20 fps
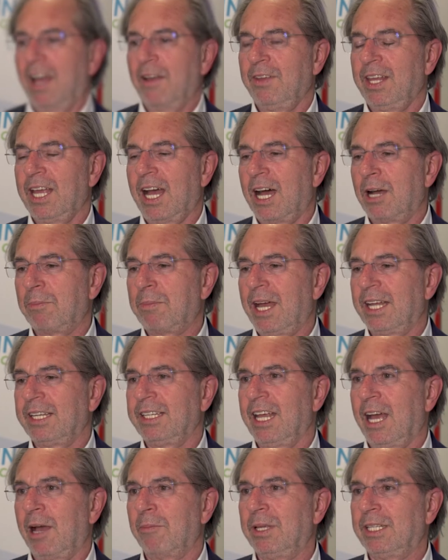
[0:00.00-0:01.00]
Wir
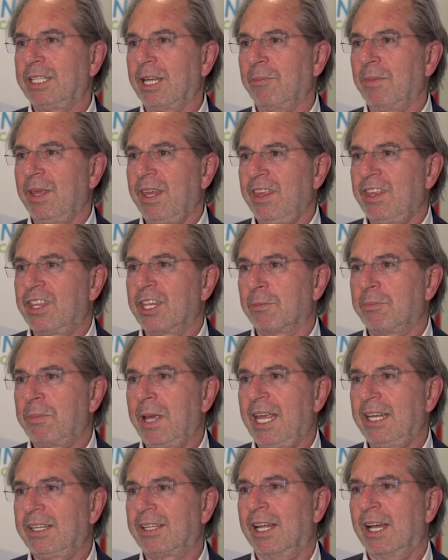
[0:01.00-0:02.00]
arbeiten ja mit dem
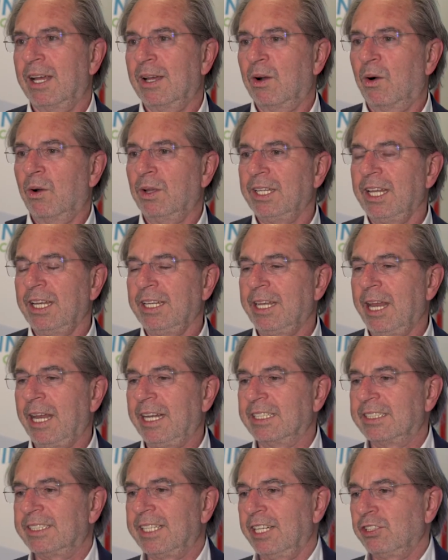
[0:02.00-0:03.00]
Etherpad und in
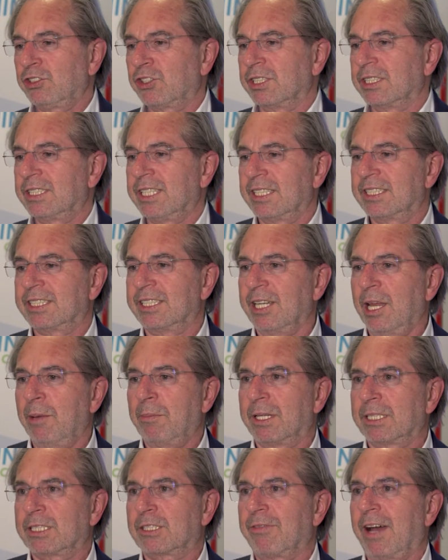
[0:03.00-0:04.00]
den Sessions sitzen
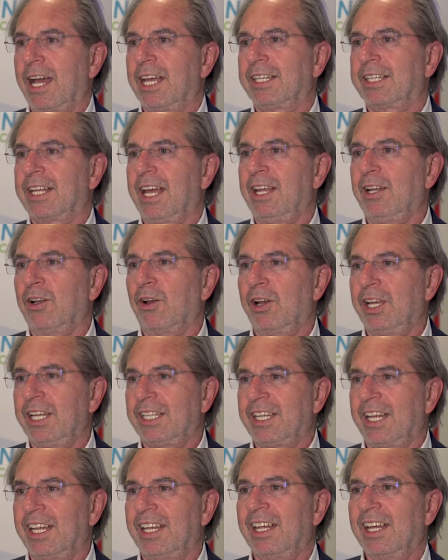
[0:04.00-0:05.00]
immer zwei, drei
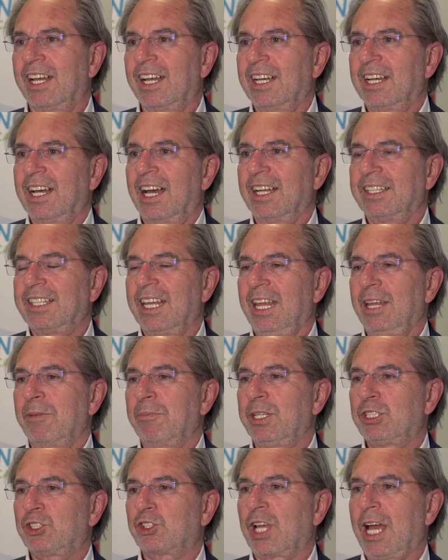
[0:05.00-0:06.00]
Leute, äh, die
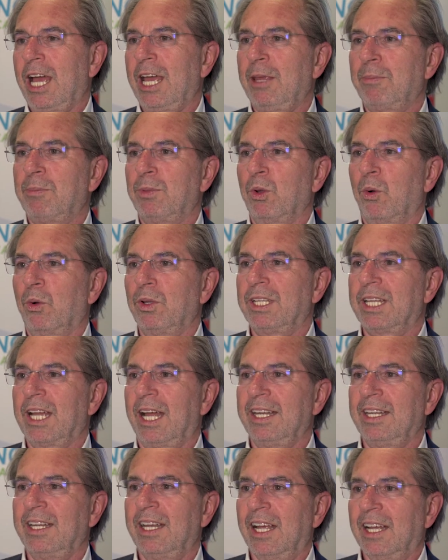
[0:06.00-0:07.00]
mitschreiben und
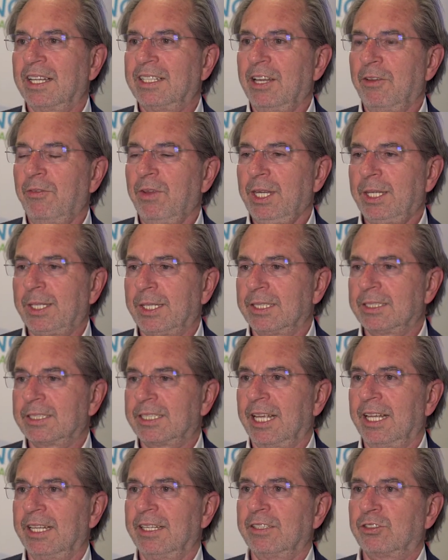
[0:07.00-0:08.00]
dann die
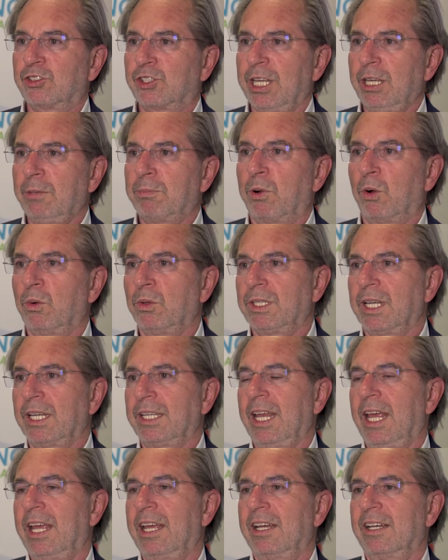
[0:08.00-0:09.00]
wichtigsten Stichpunkte
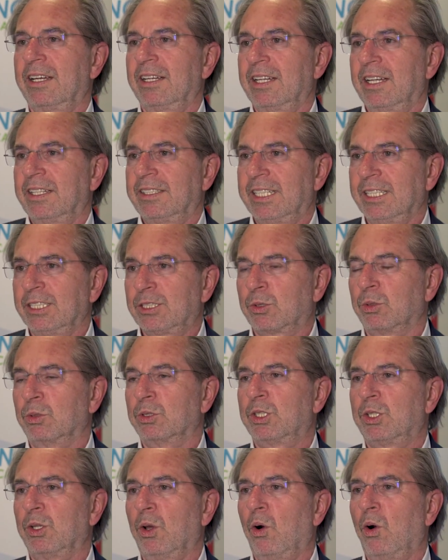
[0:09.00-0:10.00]
der
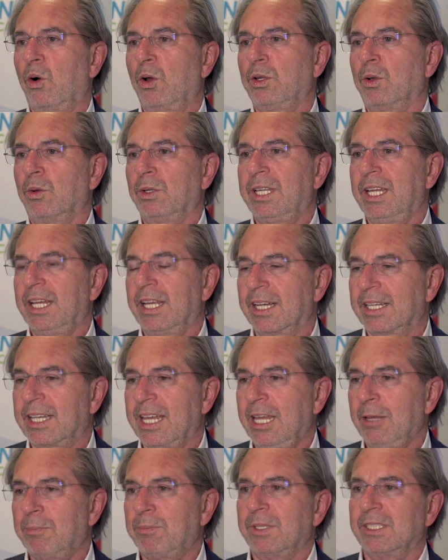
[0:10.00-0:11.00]
Diskussion und die
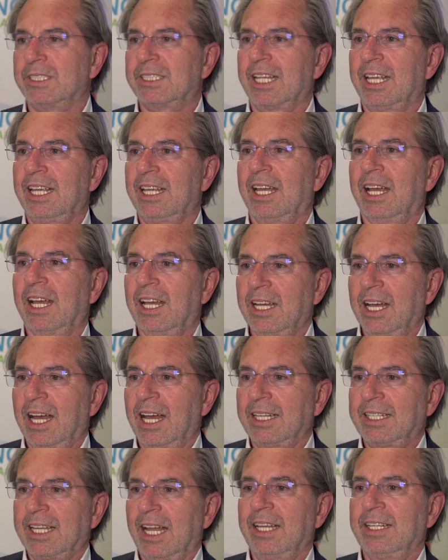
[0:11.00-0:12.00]
Ergebnisse
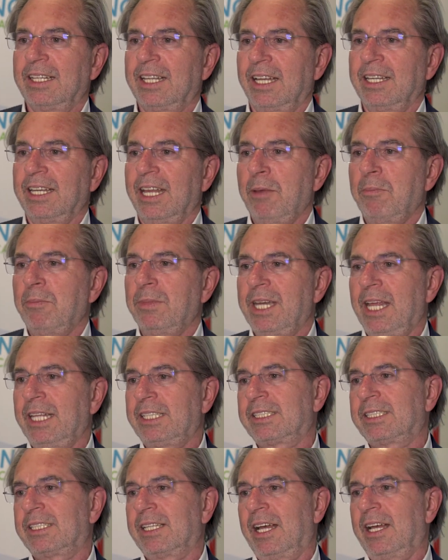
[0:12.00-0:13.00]
äh, dann, dann im
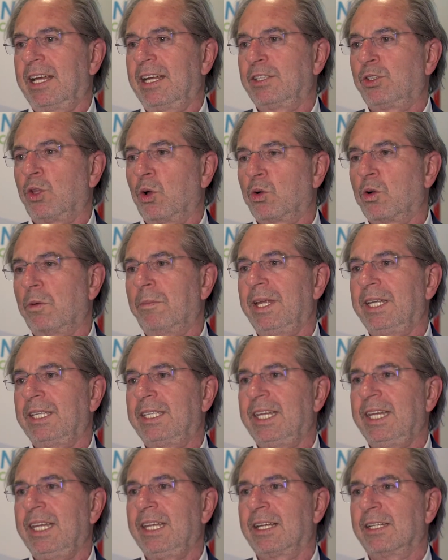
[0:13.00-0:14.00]
Netz äh,
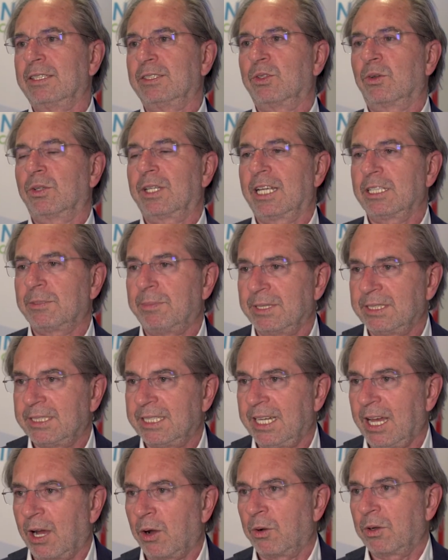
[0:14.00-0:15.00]
dokumentieren, sodass man
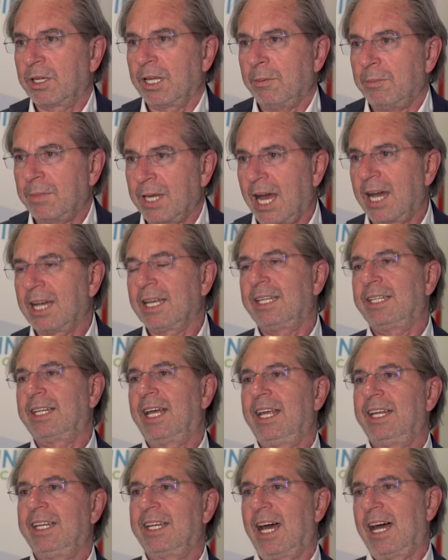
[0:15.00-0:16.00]
sie auch im
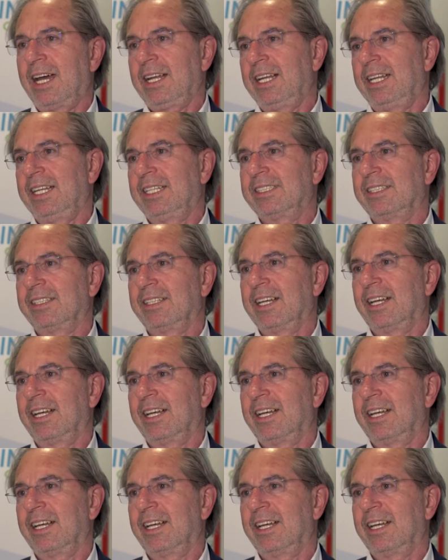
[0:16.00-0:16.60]
Nachhinein nachlesen